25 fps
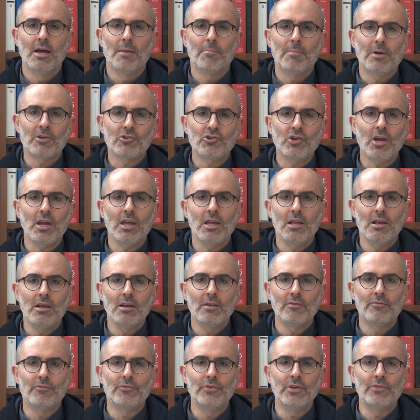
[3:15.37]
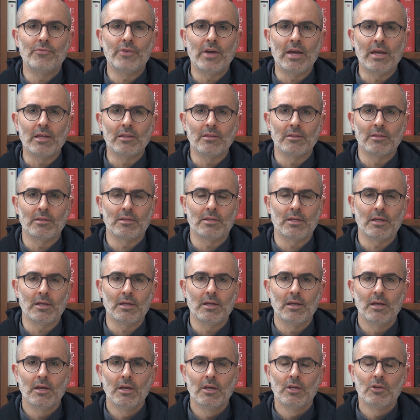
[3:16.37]
ma c'è il
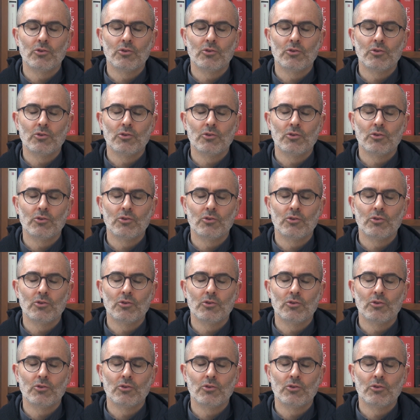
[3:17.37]
vivente,